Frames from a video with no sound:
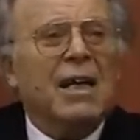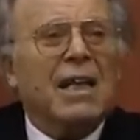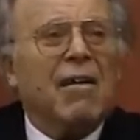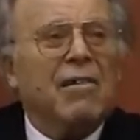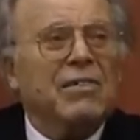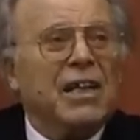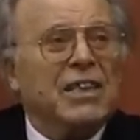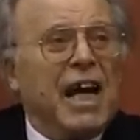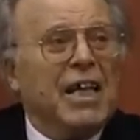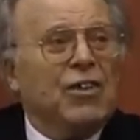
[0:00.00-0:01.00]
Когда вы
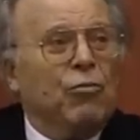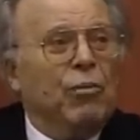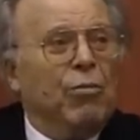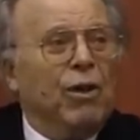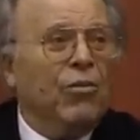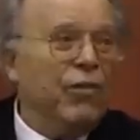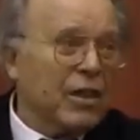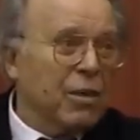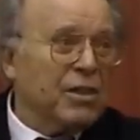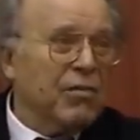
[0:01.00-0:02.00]
встречаете в Библии в
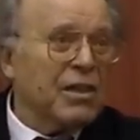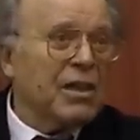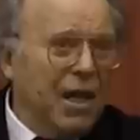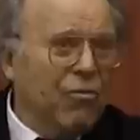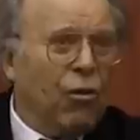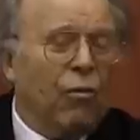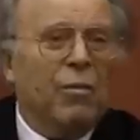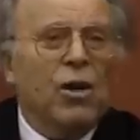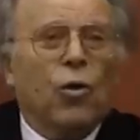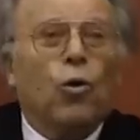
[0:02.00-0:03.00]
Ветхом Завете, да и в
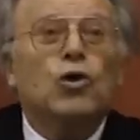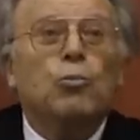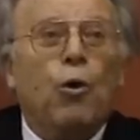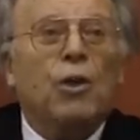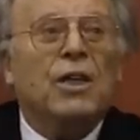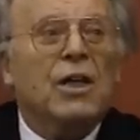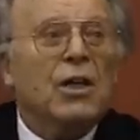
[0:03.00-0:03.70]
Новом, Господь,